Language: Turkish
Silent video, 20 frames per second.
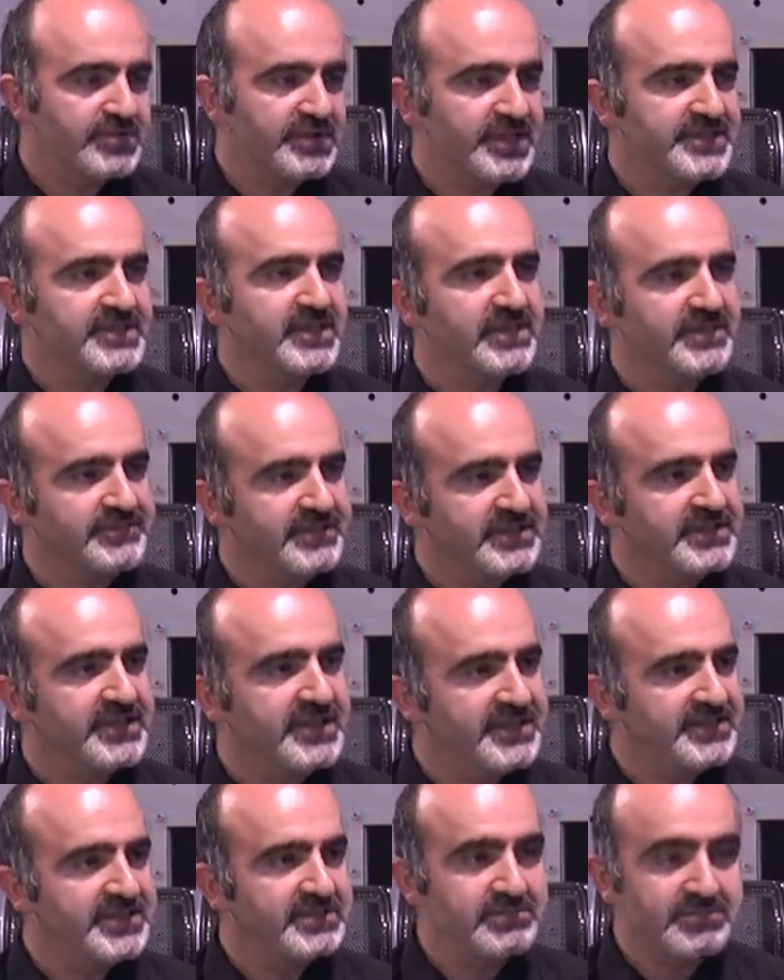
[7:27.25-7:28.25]
Geçen haftaki
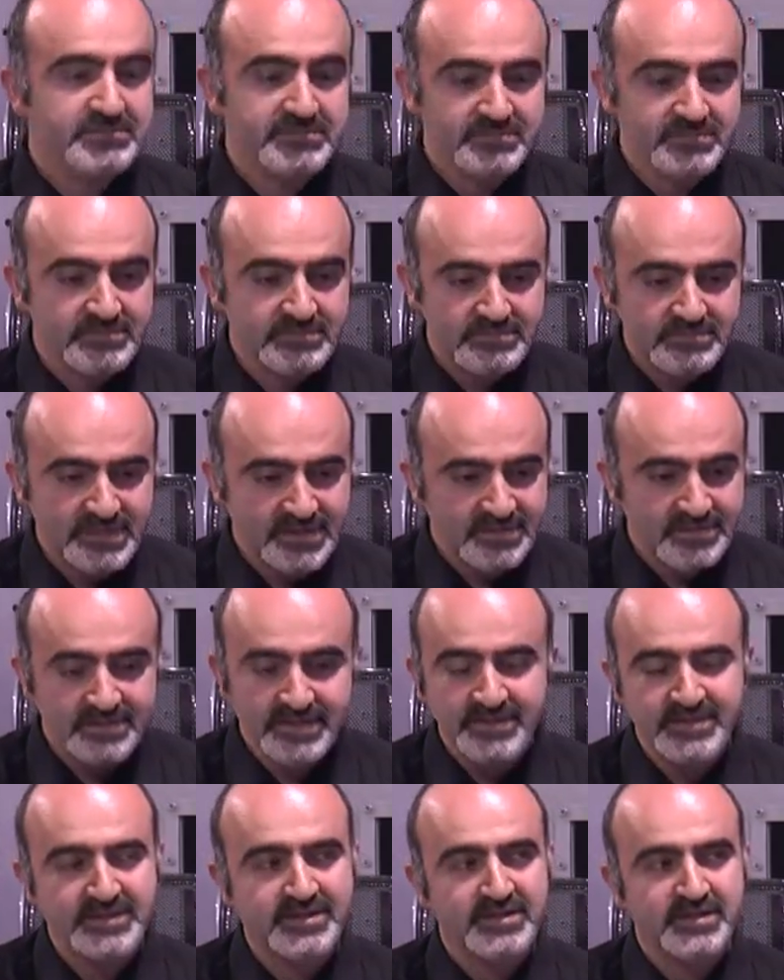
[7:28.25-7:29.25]
eğitimden
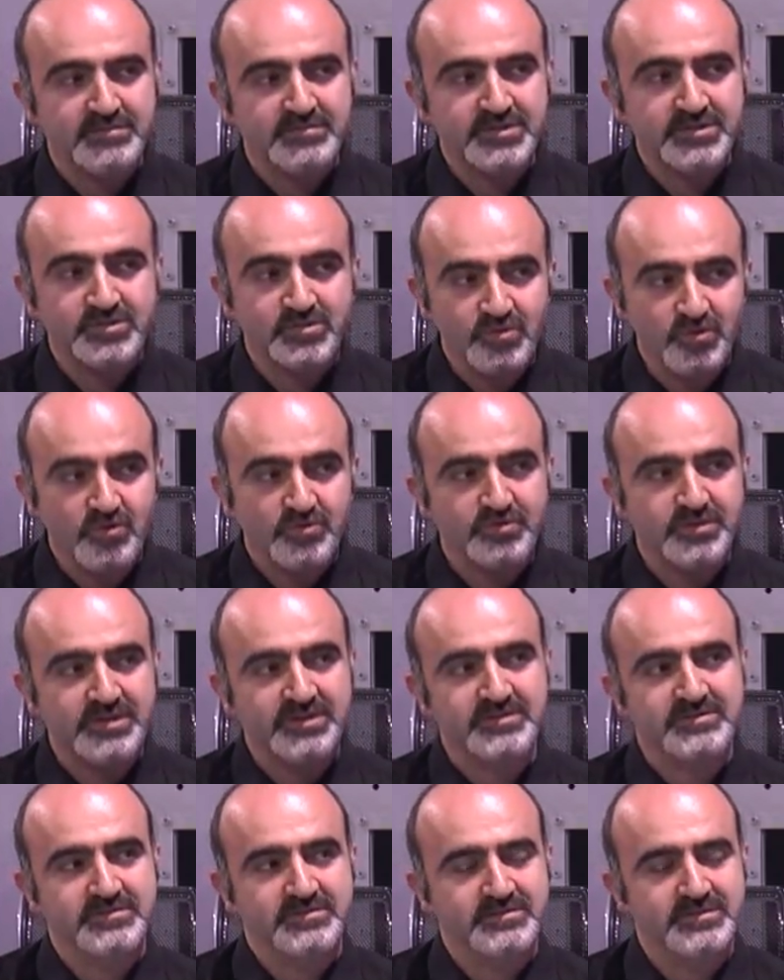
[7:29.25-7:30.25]
neler almış
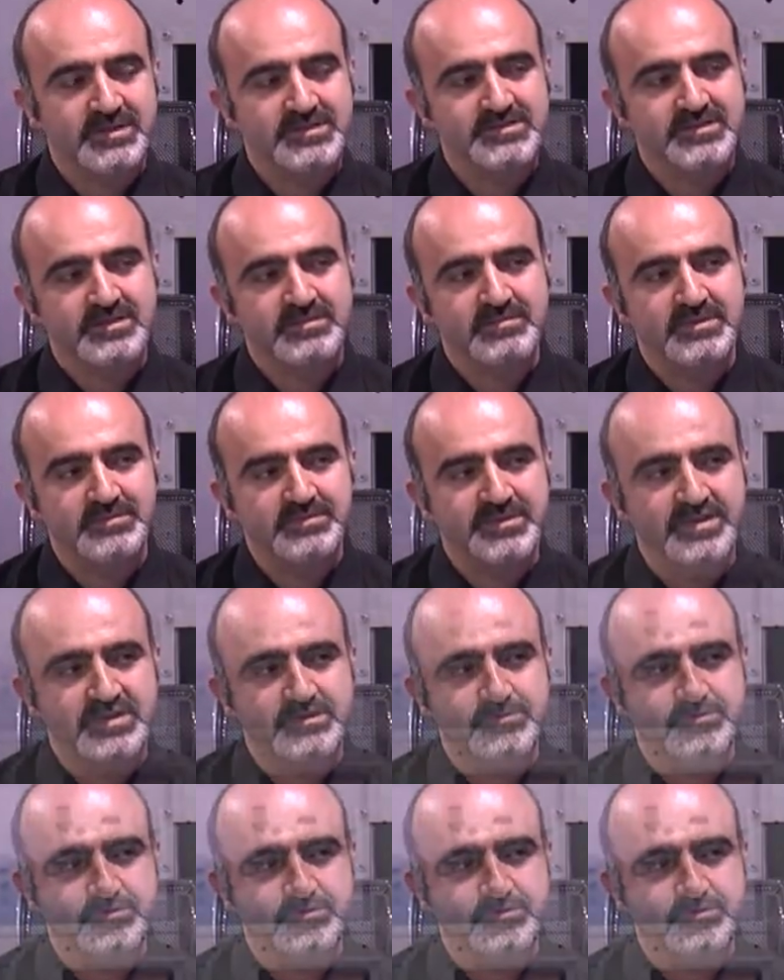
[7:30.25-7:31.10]
onları test etme imkanımız